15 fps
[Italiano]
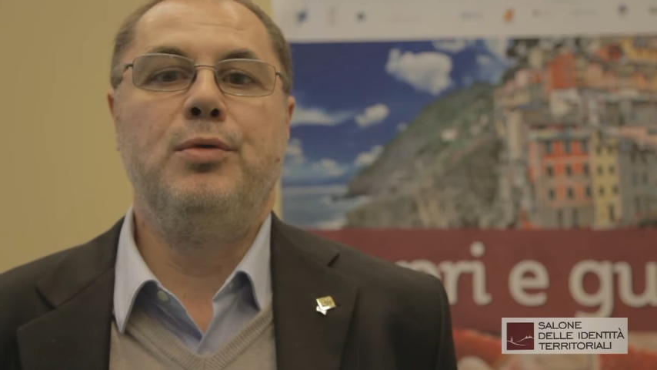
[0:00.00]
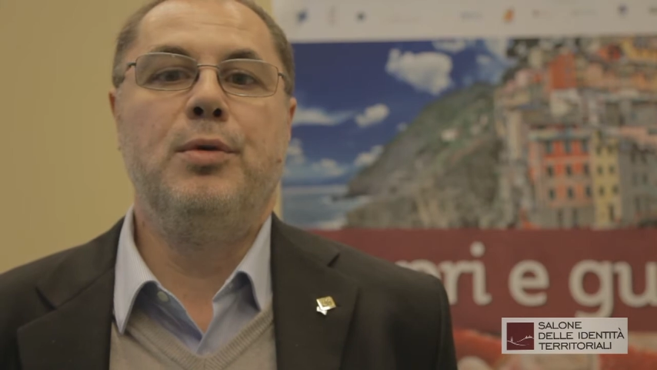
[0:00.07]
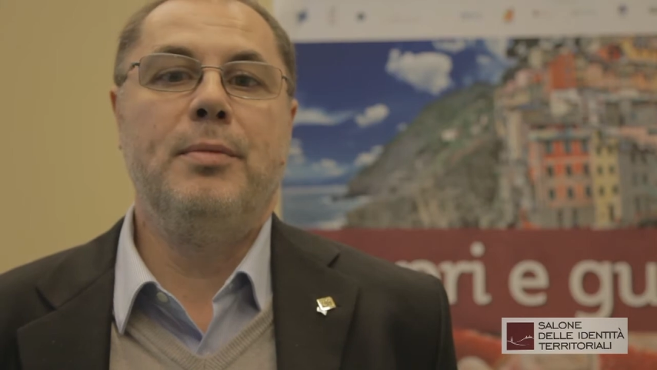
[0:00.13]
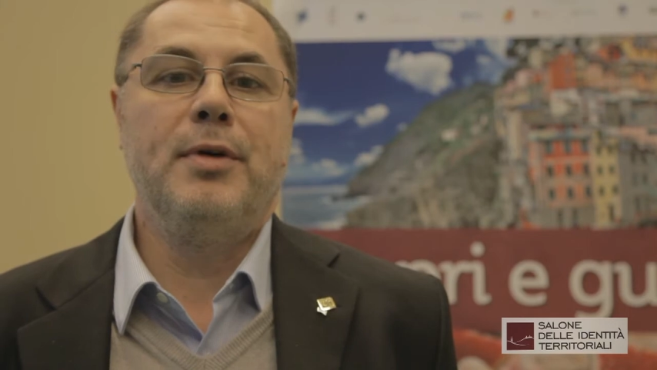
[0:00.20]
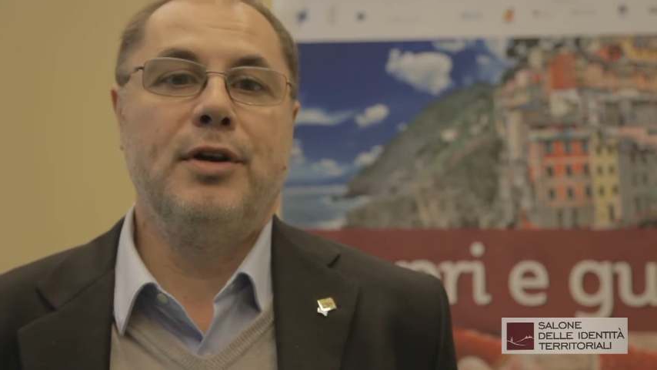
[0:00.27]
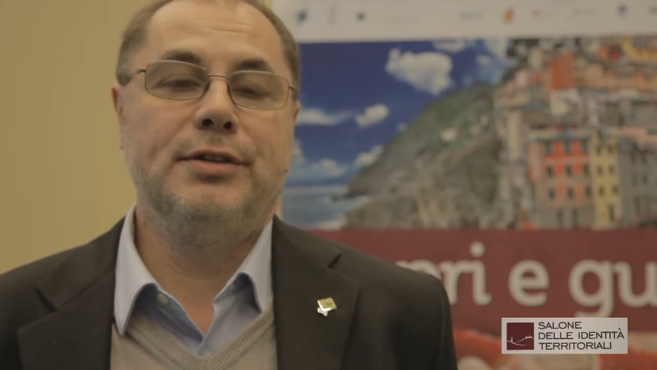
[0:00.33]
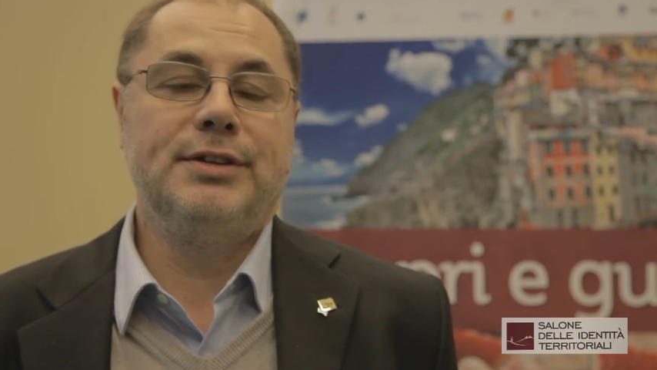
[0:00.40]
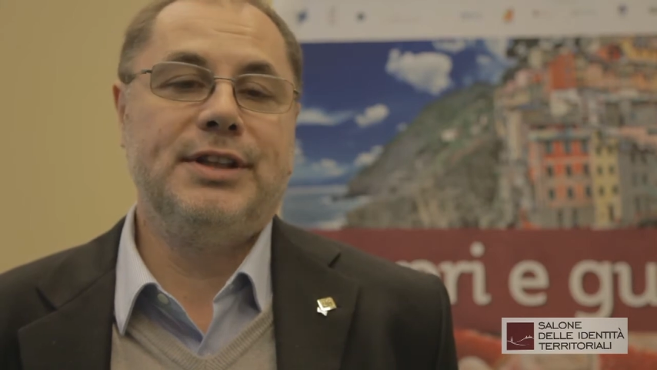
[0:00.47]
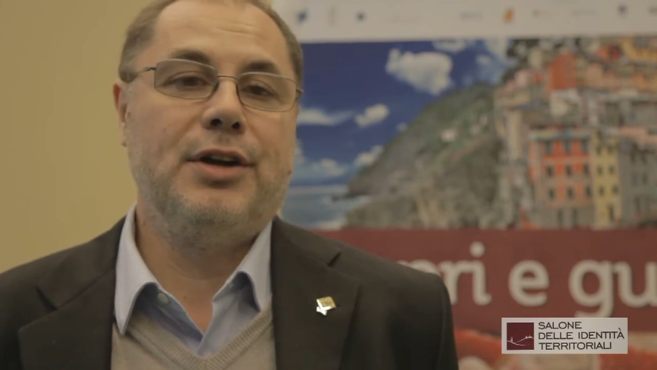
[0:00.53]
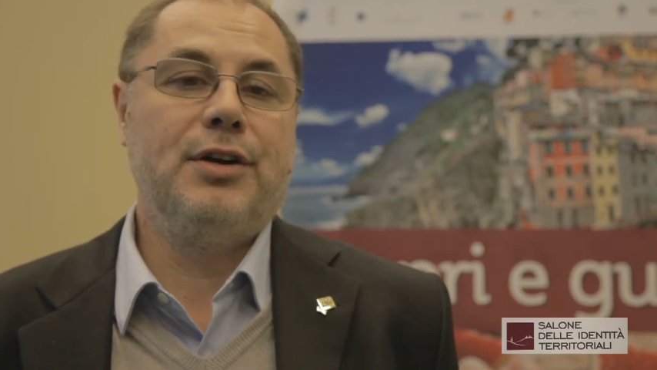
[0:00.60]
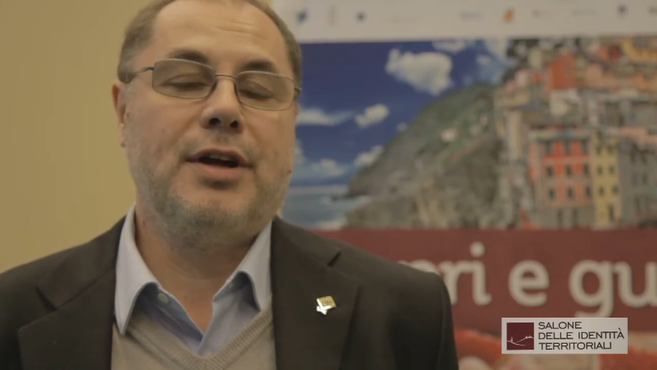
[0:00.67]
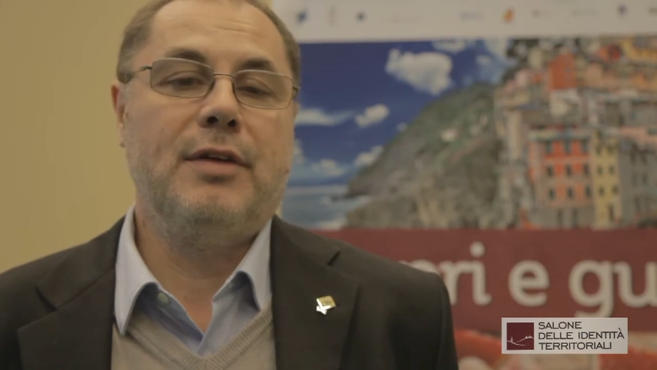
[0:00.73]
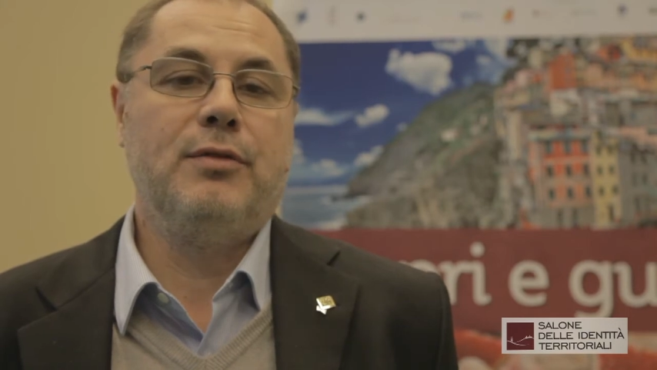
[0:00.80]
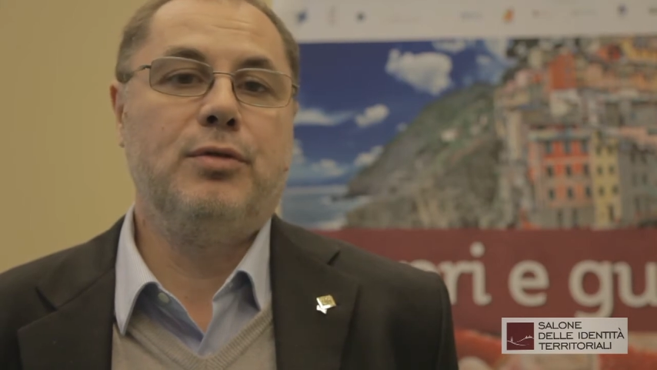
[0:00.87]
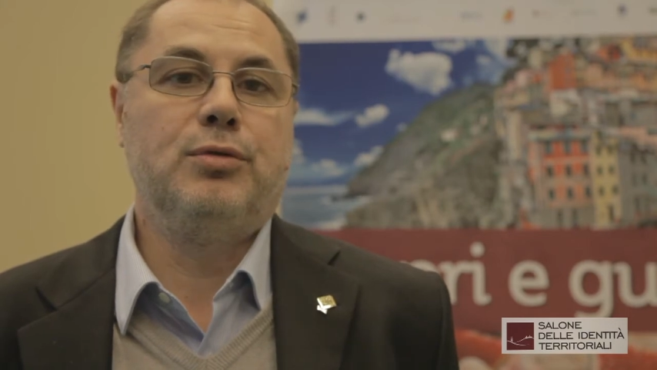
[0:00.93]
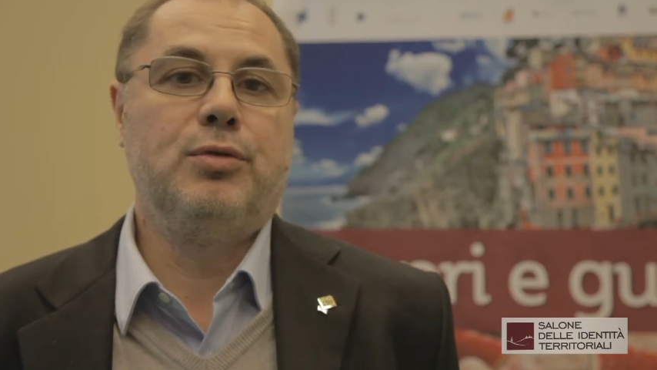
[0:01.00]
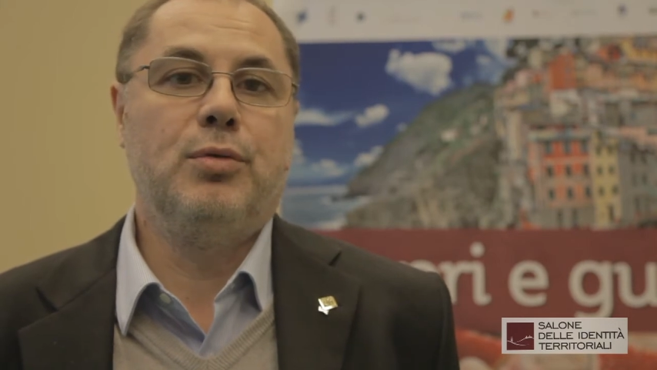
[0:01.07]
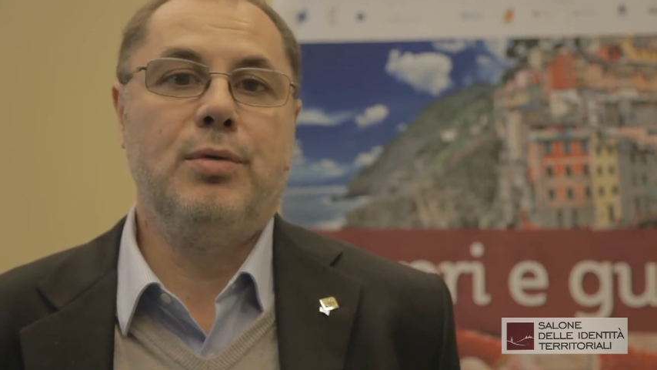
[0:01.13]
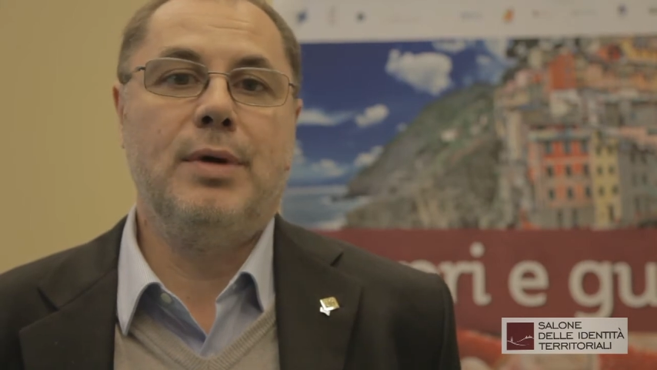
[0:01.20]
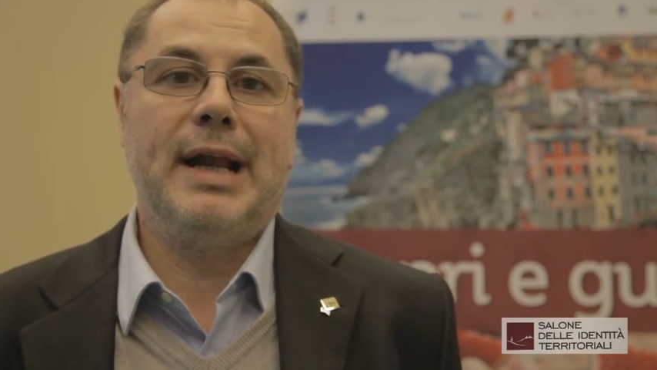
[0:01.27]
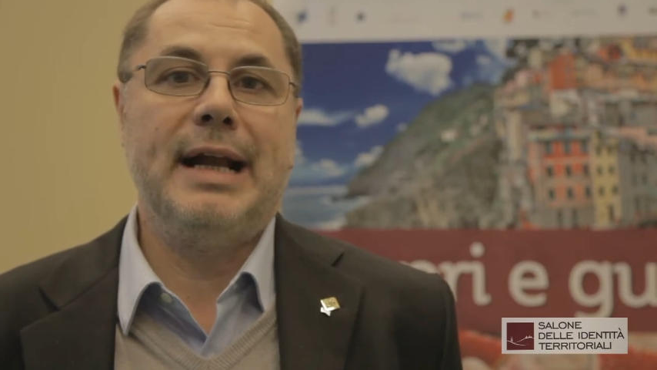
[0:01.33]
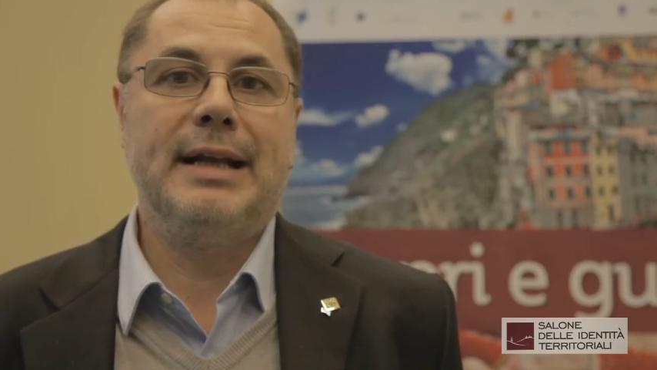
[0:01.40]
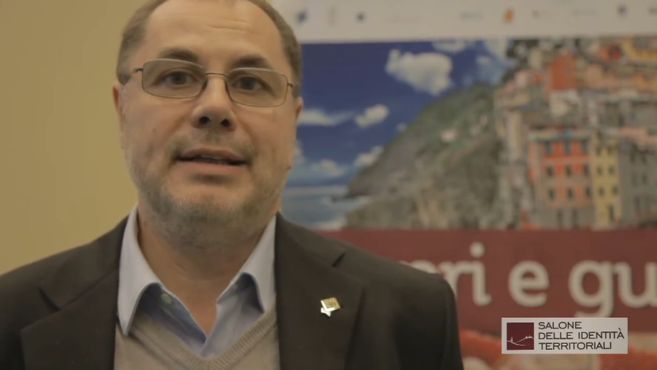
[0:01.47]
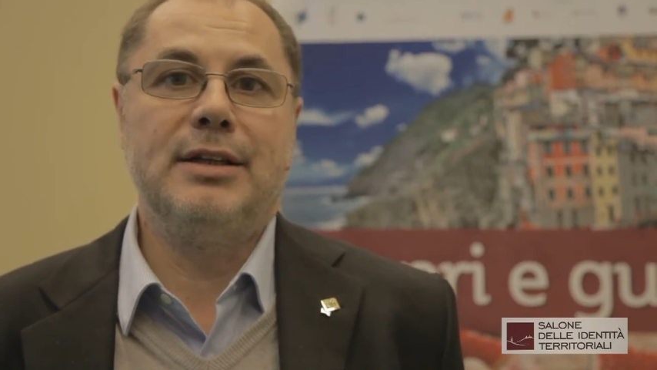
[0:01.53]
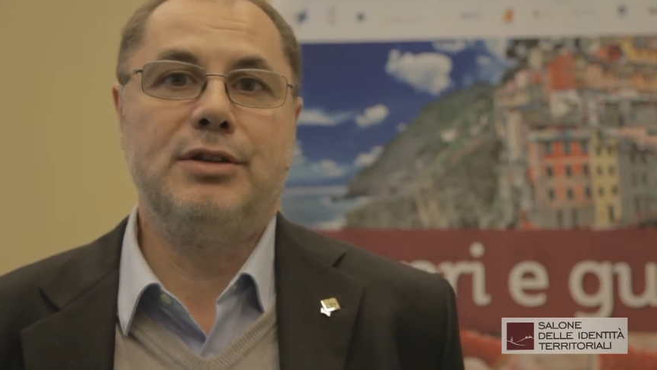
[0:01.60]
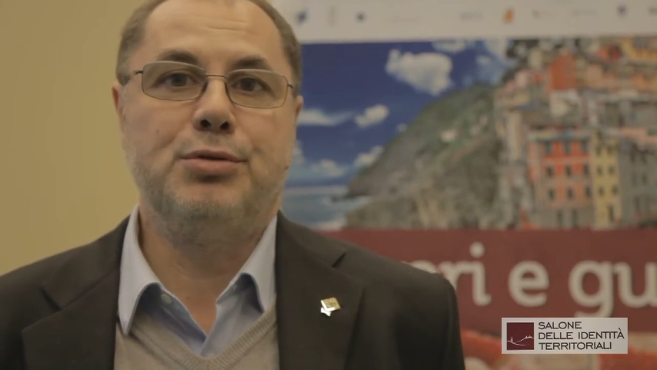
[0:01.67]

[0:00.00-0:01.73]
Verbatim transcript: numero zero che ha avuto un grande